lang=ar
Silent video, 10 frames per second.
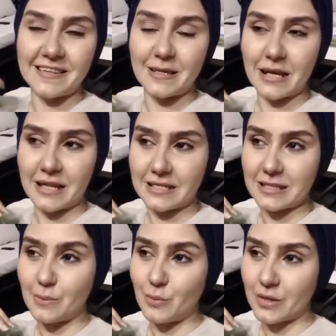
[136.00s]
آه،
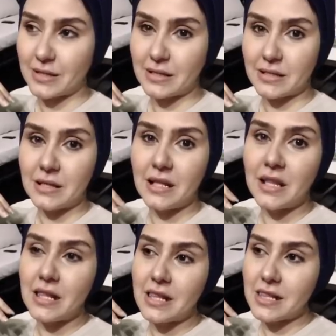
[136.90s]
عندنا برج
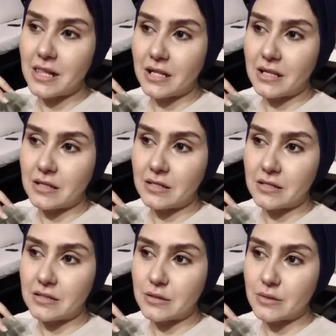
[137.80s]

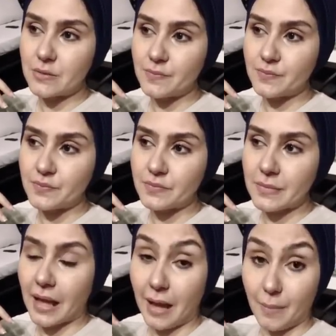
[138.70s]
آه،
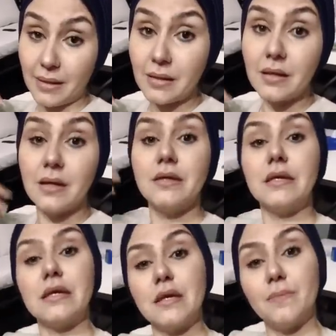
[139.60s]
حمل
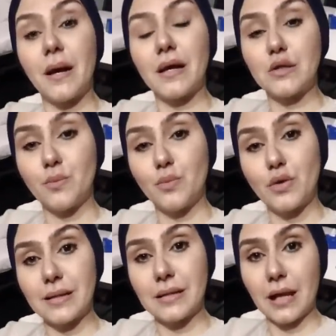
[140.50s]
يجي بعد
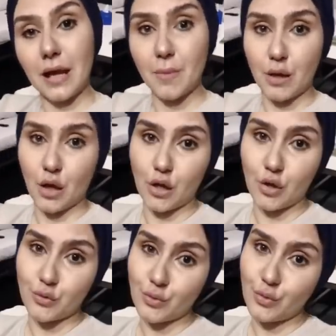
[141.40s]
برج الحمل
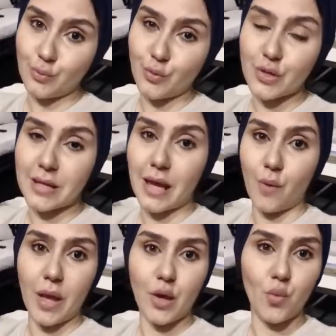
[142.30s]
على طول برج
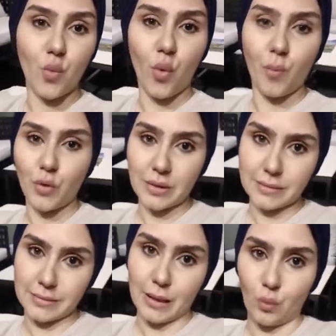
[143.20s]
هوائي وهو برج
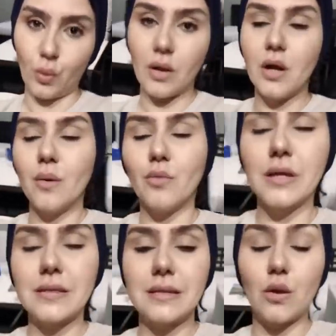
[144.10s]
الدلو
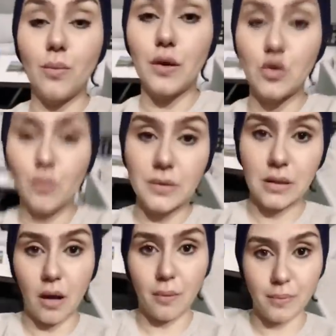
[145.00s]
برج الدلو برضو من
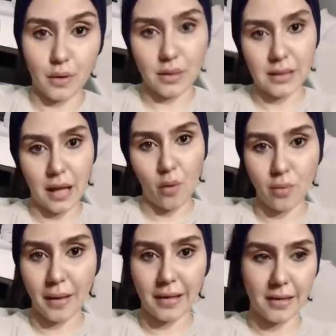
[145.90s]
الابراج اللي
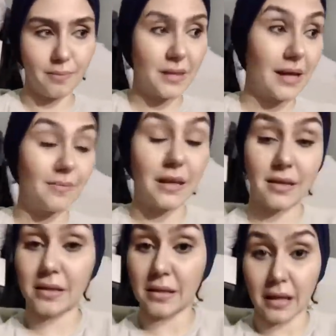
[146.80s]
اول ما هيحبك هيبدا
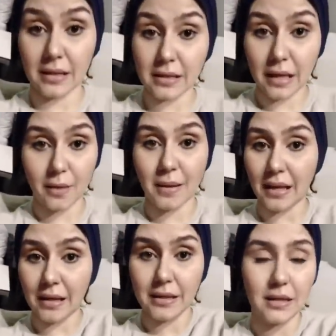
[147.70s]
يغير عليك هيبان
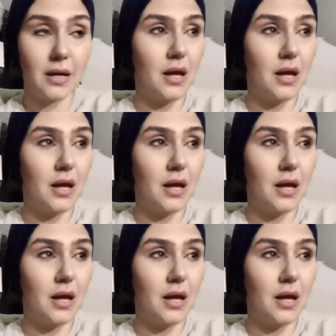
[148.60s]
عليه